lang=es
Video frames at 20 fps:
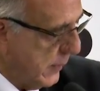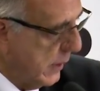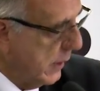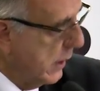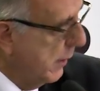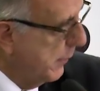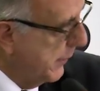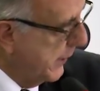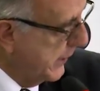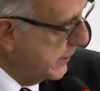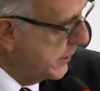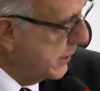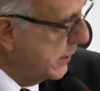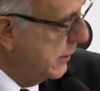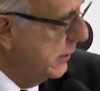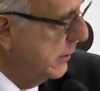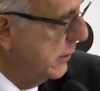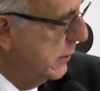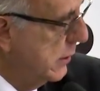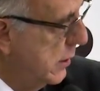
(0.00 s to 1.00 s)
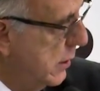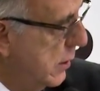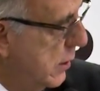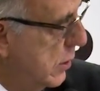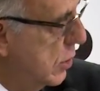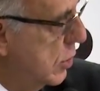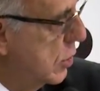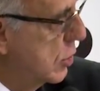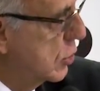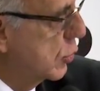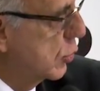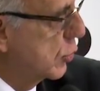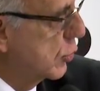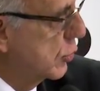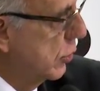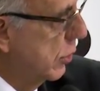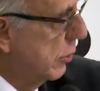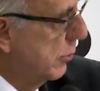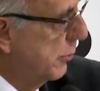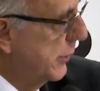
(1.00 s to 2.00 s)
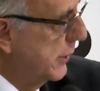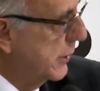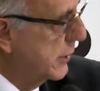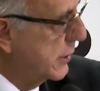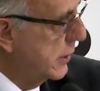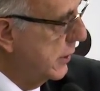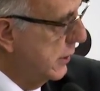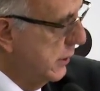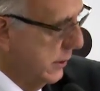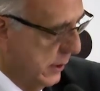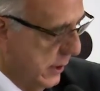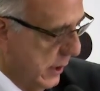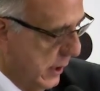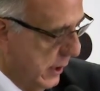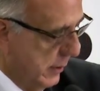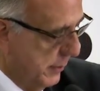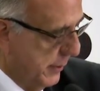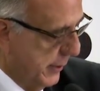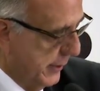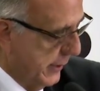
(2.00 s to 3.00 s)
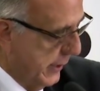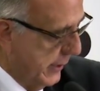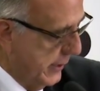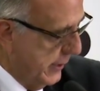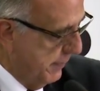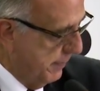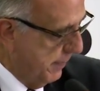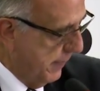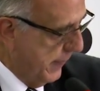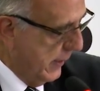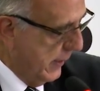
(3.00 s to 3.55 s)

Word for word: que aparecen sus nombres en la pantalla.